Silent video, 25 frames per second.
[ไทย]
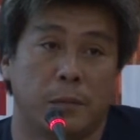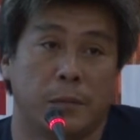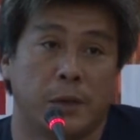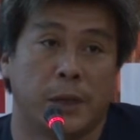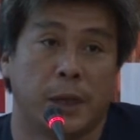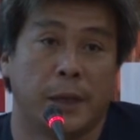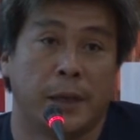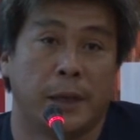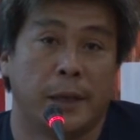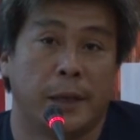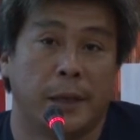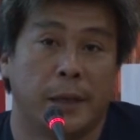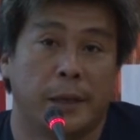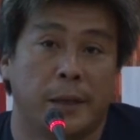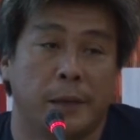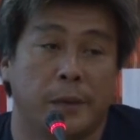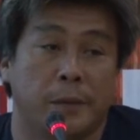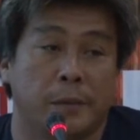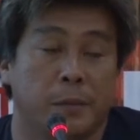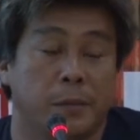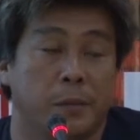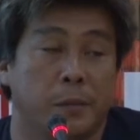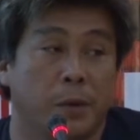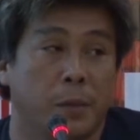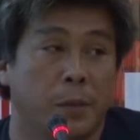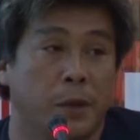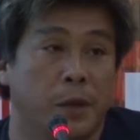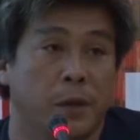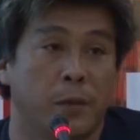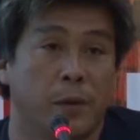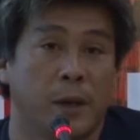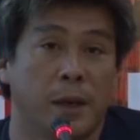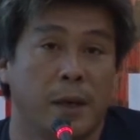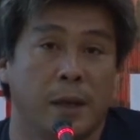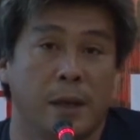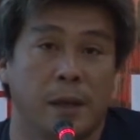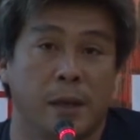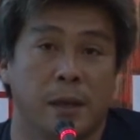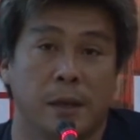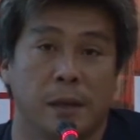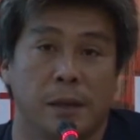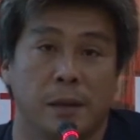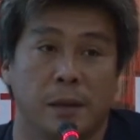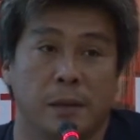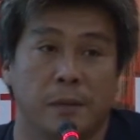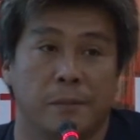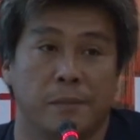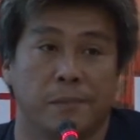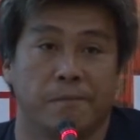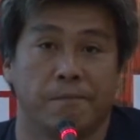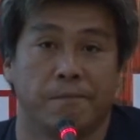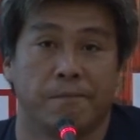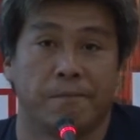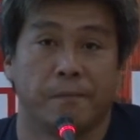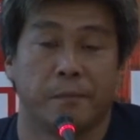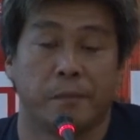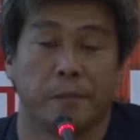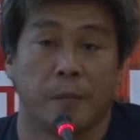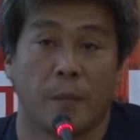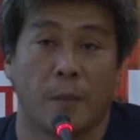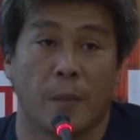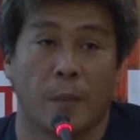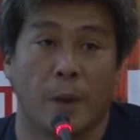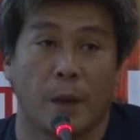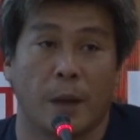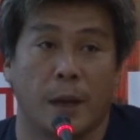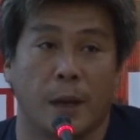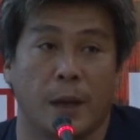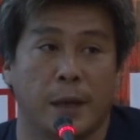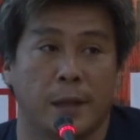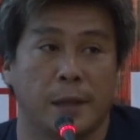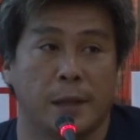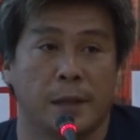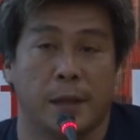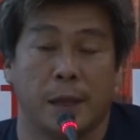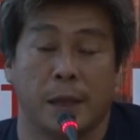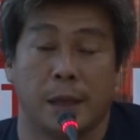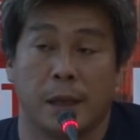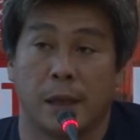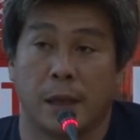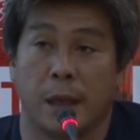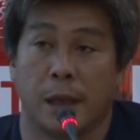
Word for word: สาเหตุผมคิดว่าเรื่องอาจจะ